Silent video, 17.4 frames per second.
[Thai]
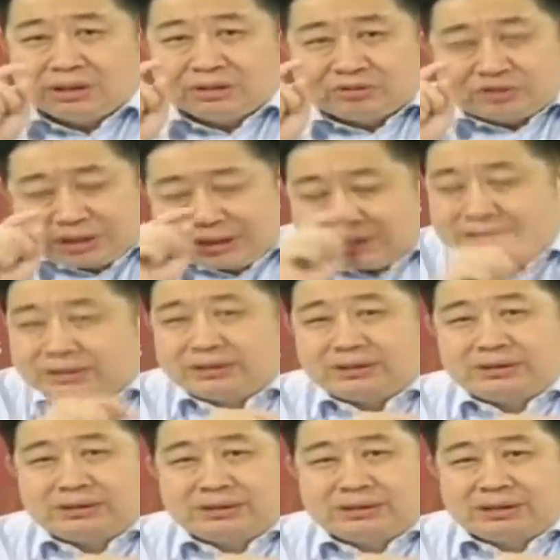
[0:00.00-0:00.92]
ซึ่ง
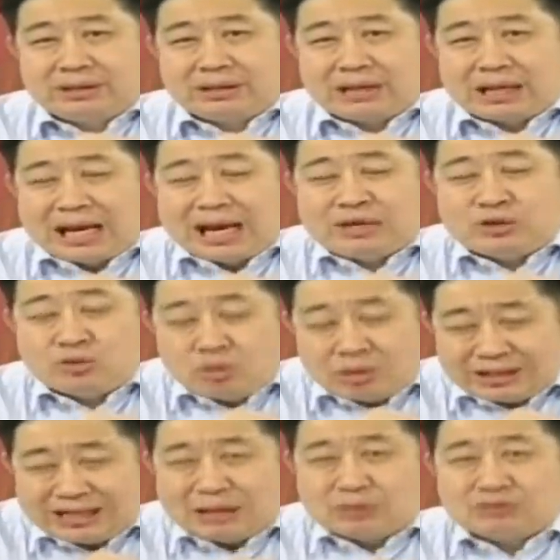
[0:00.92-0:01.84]
ไอ้ช่ว
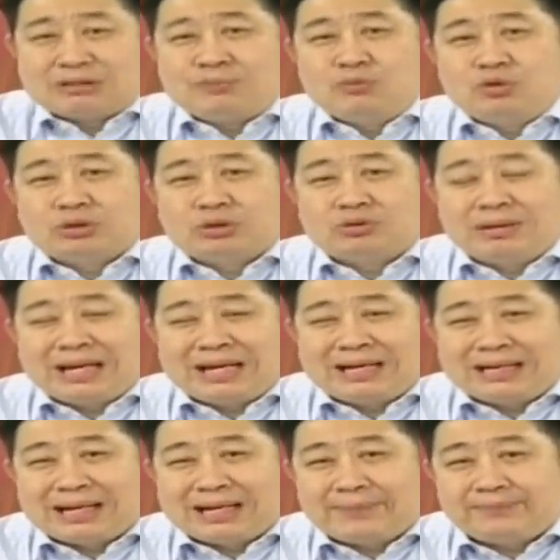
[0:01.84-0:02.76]
งที่เราสำรวจตัวเอง
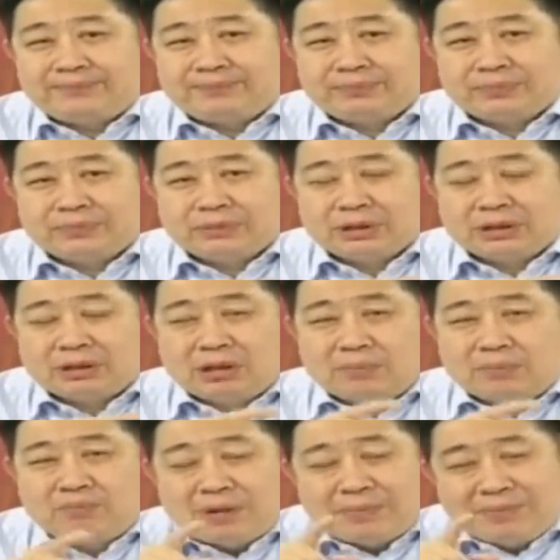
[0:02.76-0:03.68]
เนี่ย
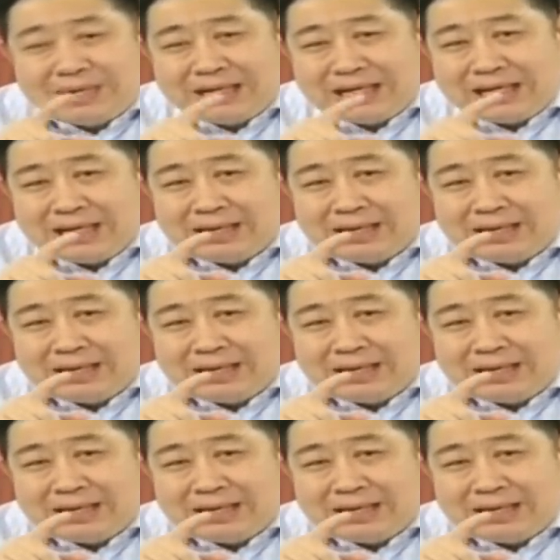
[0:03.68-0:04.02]
มันมี